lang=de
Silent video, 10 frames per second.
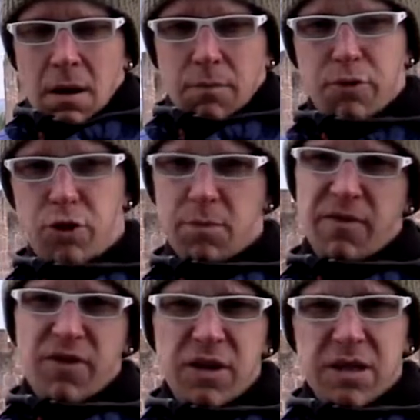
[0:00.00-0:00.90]
Büdingen
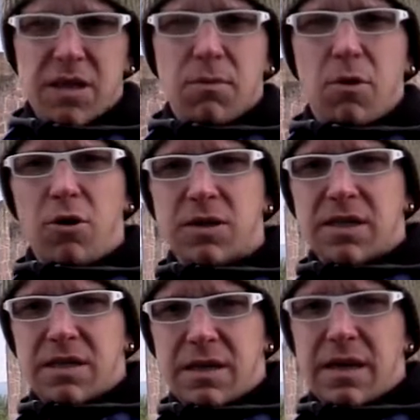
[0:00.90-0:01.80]
befindet sich im
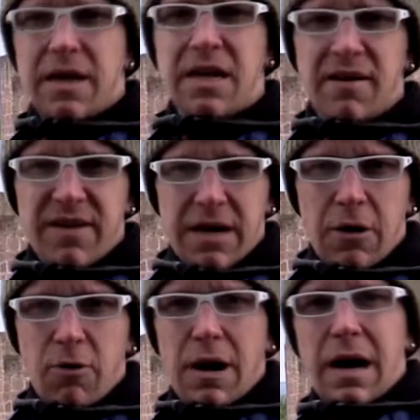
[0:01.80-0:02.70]
Osten in der Weddau